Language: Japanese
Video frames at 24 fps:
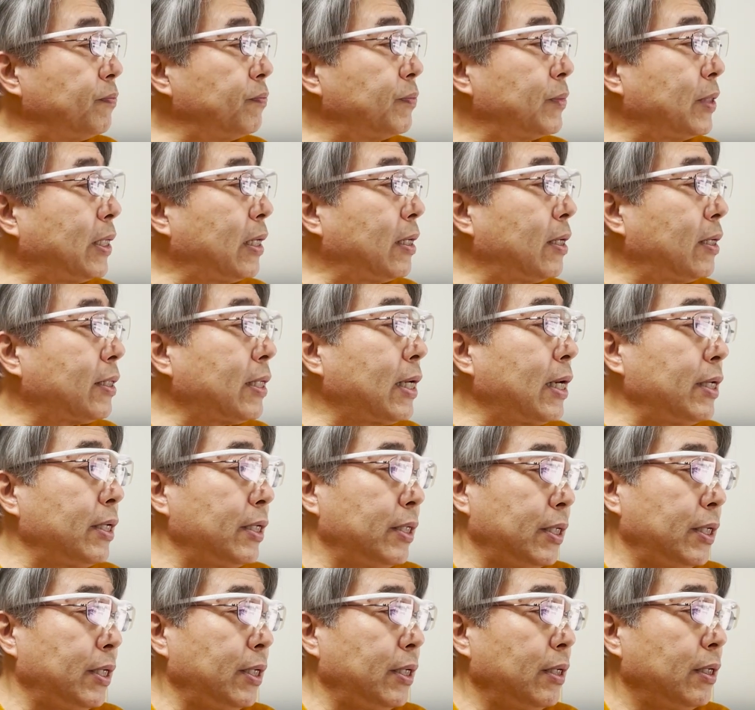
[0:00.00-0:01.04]
7対
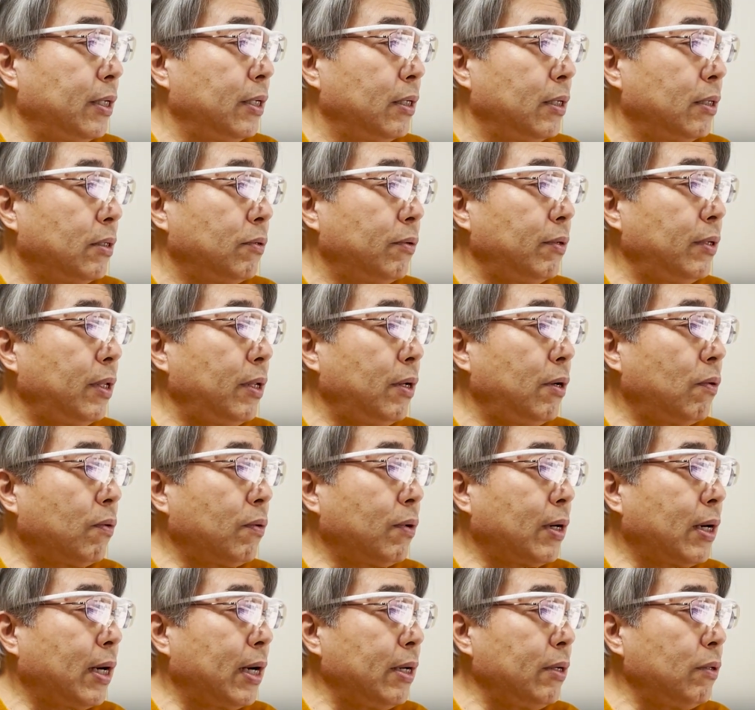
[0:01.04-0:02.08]
2。それで
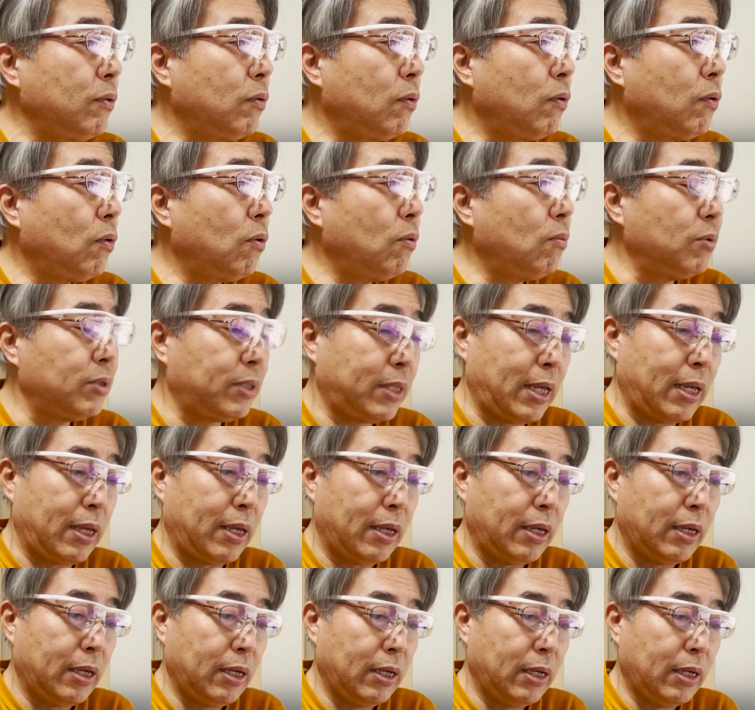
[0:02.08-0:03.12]
6回の表、
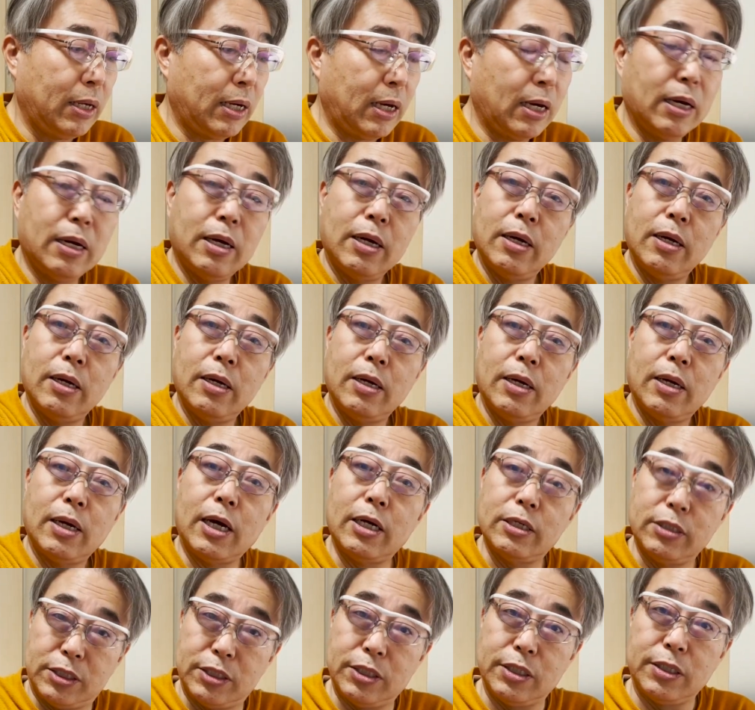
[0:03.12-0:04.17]

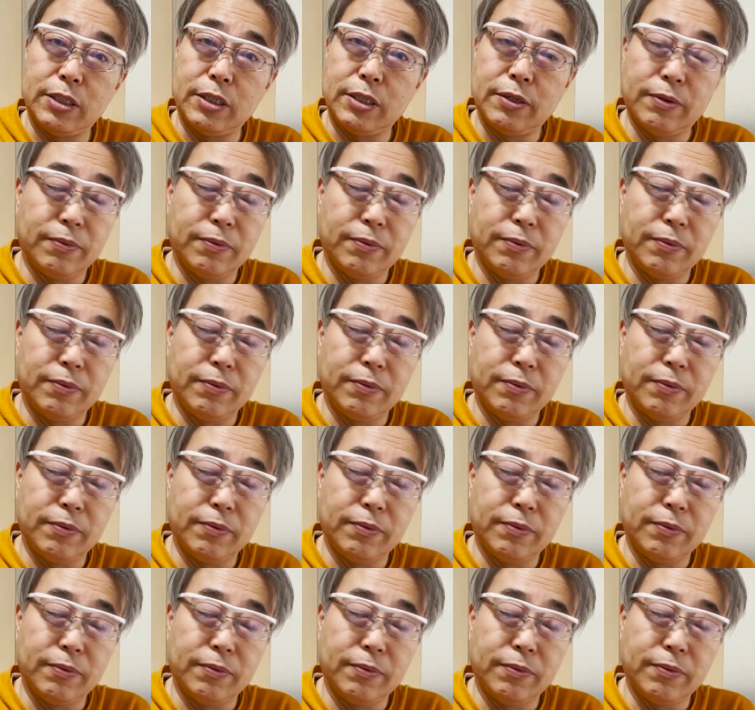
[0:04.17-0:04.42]
阪神。